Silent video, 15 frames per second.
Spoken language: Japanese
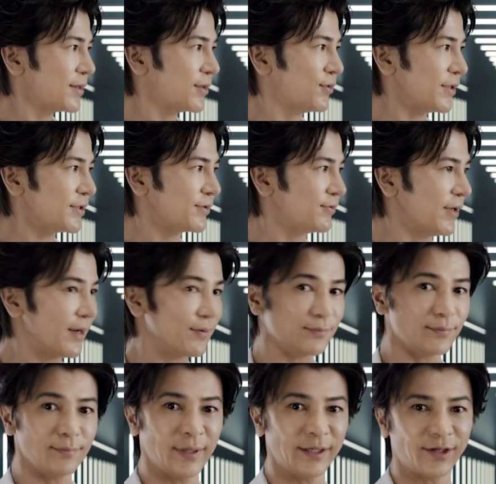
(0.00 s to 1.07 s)
詳しくは
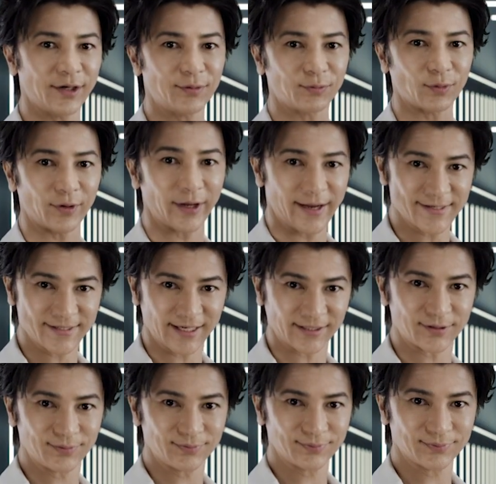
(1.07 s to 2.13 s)
メディリフトで検索。